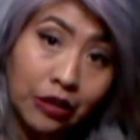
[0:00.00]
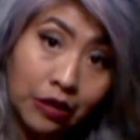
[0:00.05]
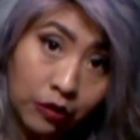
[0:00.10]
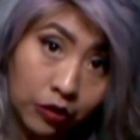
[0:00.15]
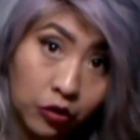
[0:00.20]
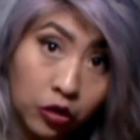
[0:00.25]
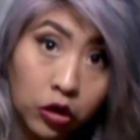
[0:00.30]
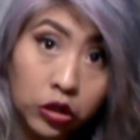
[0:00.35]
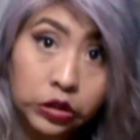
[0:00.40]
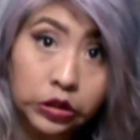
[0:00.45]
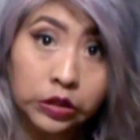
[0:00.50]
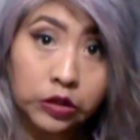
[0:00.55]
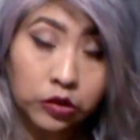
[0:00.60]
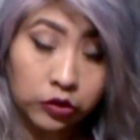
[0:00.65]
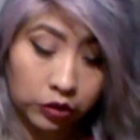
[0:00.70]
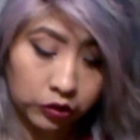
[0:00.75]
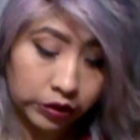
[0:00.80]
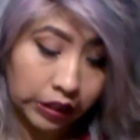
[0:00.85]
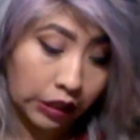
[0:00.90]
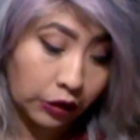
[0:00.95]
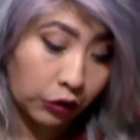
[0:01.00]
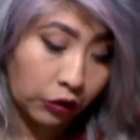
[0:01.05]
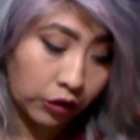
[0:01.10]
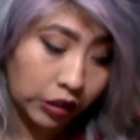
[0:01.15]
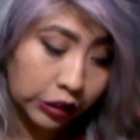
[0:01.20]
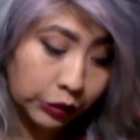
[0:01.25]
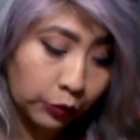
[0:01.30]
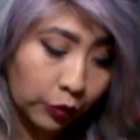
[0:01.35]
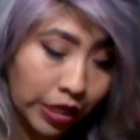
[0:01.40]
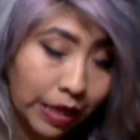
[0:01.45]
no o sea, no
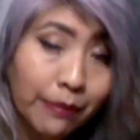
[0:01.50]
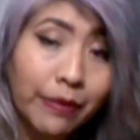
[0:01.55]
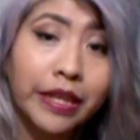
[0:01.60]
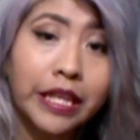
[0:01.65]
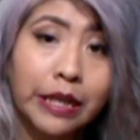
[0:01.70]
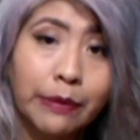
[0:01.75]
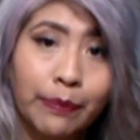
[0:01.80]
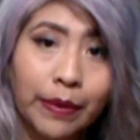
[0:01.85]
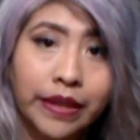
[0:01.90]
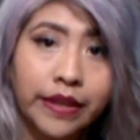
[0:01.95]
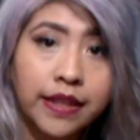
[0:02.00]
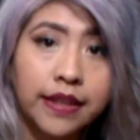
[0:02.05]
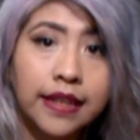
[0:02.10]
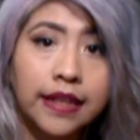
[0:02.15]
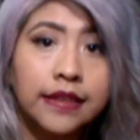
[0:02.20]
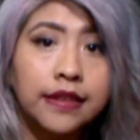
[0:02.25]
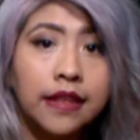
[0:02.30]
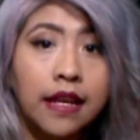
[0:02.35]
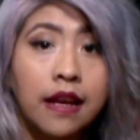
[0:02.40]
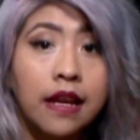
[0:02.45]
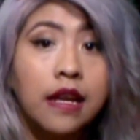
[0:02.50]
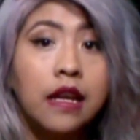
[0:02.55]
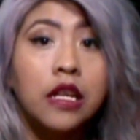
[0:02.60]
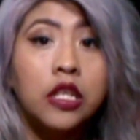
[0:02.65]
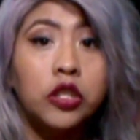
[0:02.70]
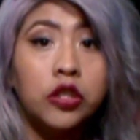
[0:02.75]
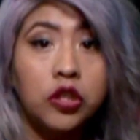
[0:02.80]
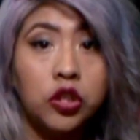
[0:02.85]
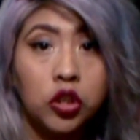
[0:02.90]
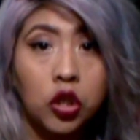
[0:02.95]
les voy a mentir, panditas,
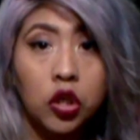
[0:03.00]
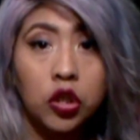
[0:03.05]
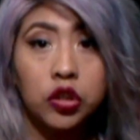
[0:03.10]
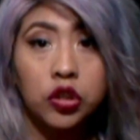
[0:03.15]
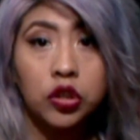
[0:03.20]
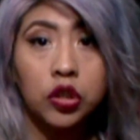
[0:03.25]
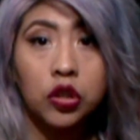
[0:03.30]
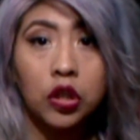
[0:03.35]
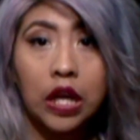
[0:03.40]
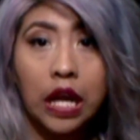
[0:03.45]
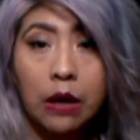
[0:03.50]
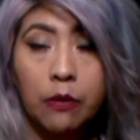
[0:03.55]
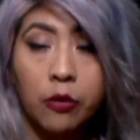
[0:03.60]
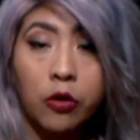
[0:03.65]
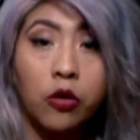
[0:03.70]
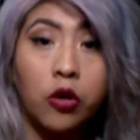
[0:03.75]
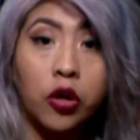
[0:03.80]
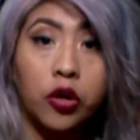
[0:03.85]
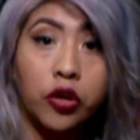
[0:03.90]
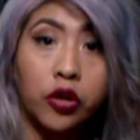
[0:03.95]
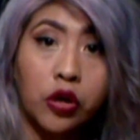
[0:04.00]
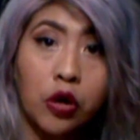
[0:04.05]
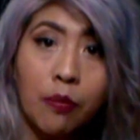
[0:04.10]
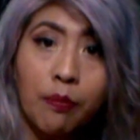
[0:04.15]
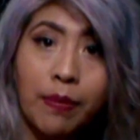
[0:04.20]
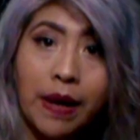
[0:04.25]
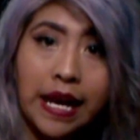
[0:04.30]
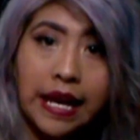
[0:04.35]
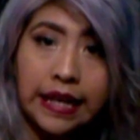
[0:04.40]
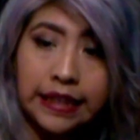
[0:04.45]
yo no lavo
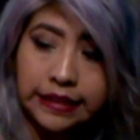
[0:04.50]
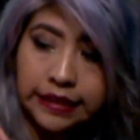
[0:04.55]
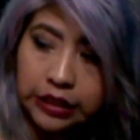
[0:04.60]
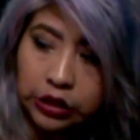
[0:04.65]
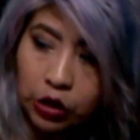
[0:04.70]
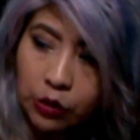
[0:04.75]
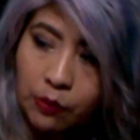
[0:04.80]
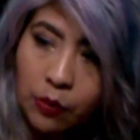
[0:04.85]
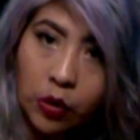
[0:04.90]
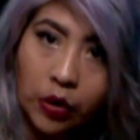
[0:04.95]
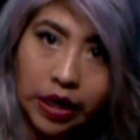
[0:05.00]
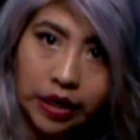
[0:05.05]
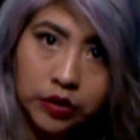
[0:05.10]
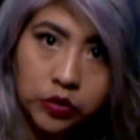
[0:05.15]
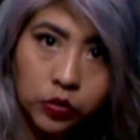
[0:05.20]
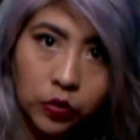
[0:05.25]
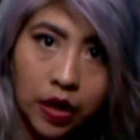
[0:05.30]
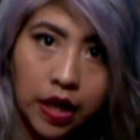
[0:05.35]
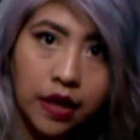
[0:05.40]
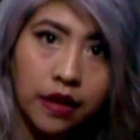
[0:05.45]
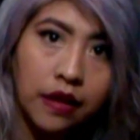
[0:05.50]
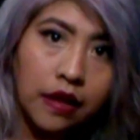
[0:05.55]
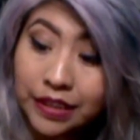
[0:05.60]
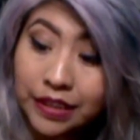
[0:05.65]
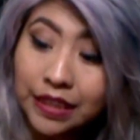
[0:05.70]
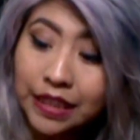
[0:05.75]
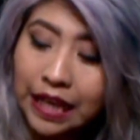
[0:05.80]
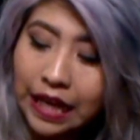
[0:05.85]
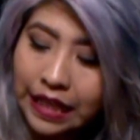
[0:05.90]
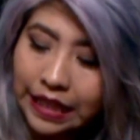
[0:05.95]
ropa así como casual.
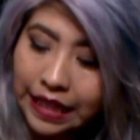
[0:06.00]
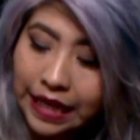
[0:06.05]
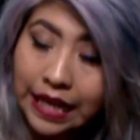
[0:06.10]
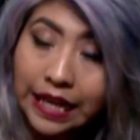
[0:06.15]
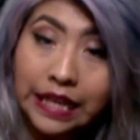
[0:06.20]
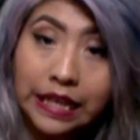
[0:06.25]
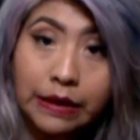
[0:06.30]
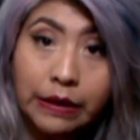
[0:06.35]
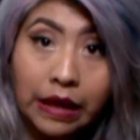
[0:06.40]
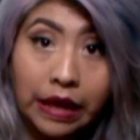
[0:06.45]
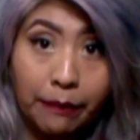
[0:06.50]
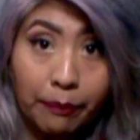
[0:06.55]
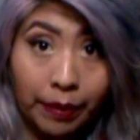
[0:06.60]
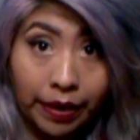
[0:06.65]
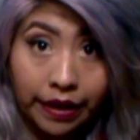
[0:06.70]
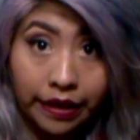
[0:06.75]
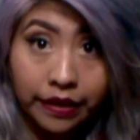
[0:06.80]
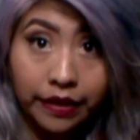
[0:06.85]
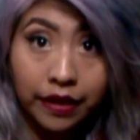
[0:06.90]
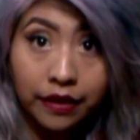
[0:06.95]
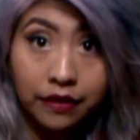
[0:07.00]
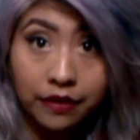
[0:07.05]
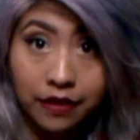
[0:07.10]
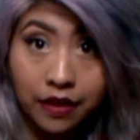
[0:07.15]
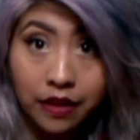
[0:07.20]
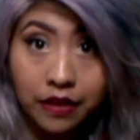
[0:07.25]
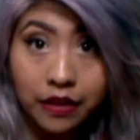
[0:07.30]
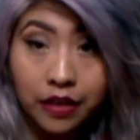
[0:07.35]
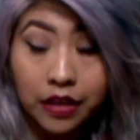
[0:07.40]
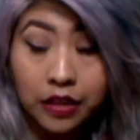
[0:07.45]
Cada eh, prenda
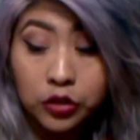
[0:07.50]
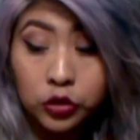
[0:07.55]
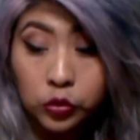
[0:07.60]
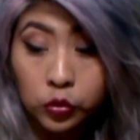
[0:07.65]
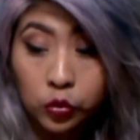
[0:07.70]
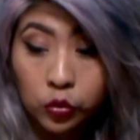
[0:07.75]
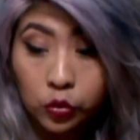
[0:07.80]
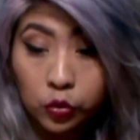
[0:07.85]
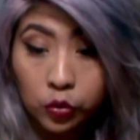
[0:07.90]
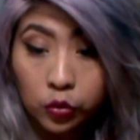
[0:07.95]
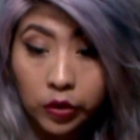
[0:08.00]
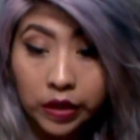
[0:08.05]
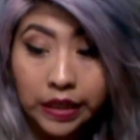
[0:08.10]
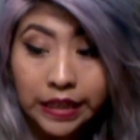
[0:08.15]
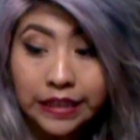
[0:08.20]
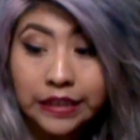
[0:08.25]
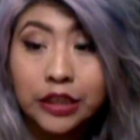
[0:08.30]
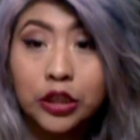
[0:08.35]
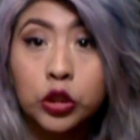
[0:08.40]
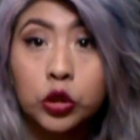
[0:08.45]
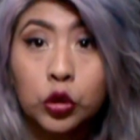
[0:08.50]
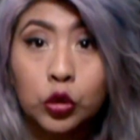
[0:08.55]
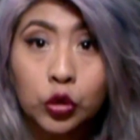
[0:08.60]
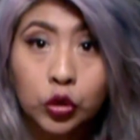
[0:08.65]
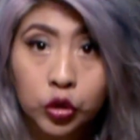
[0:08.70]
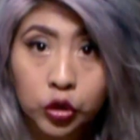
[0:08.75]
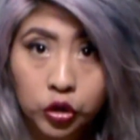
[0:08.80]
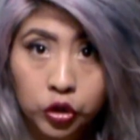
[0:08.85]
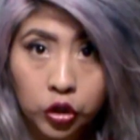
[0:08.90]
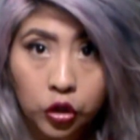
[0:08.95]
tiene su
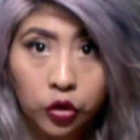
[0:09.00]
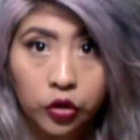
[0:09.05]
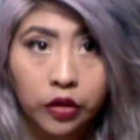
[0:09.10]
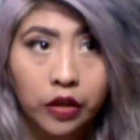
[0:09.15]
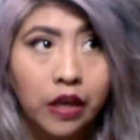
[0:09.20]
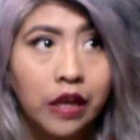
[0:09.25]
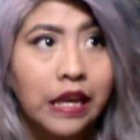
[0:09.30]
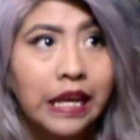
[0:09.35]
instrucción.